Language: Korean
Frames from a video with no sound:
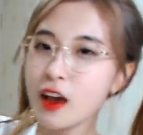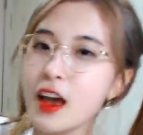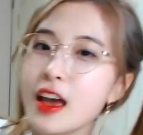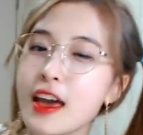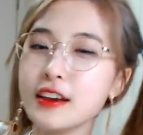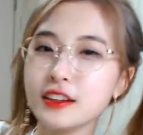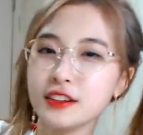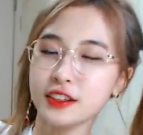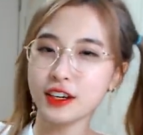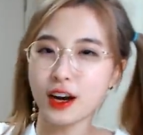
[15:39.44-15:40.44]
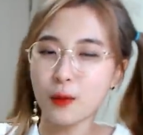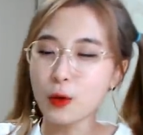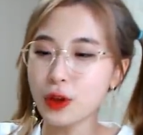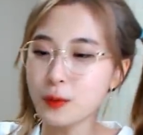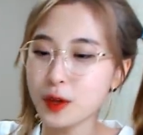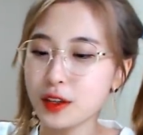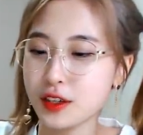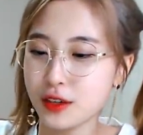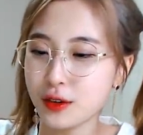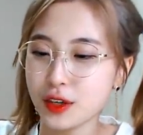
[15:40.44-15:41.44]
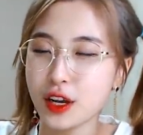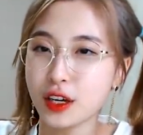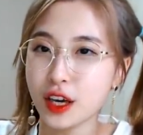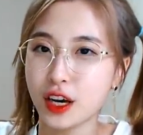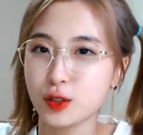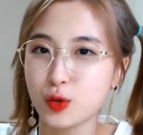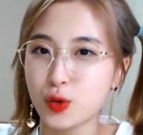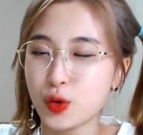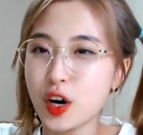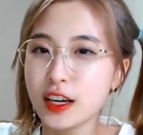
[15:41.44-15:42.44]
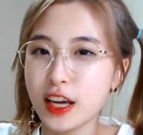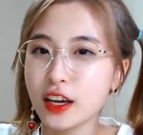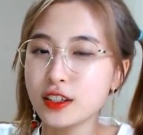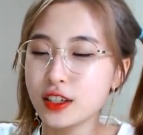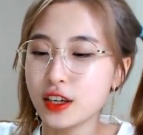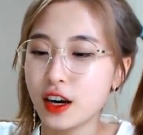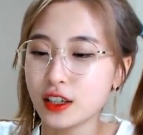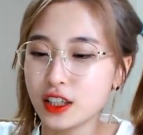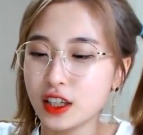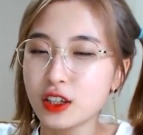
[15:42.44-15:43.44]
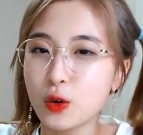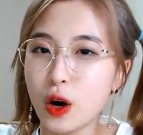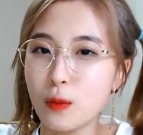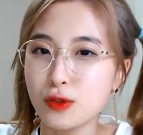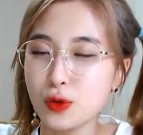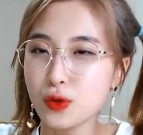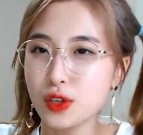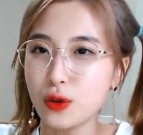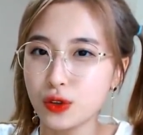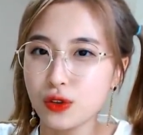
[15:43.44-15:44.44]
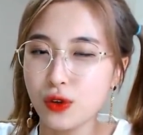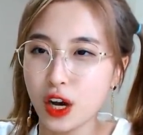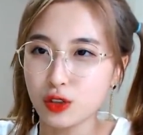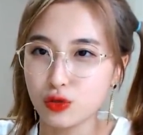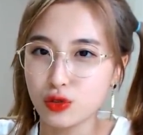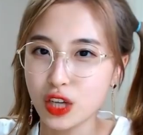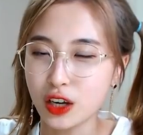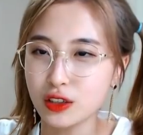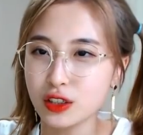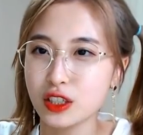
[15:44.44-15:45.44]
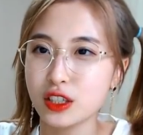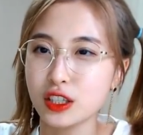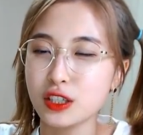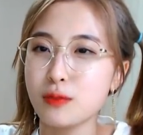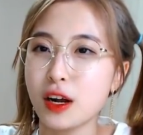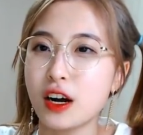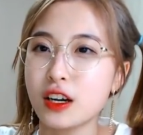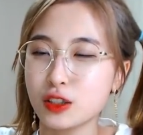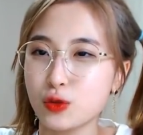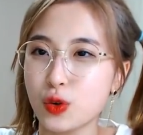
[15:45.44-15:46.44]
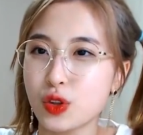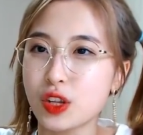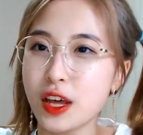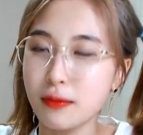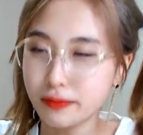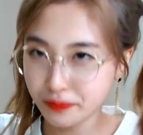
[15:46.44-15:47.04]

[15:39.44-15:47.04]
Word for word: 애기들이니까 못 덤비겠지 이렇게 생각해가지고 양현식이랑 같이 등교하면서 손잡고 등교해가지고 양현식 이제 신발 갈아 신고 있는데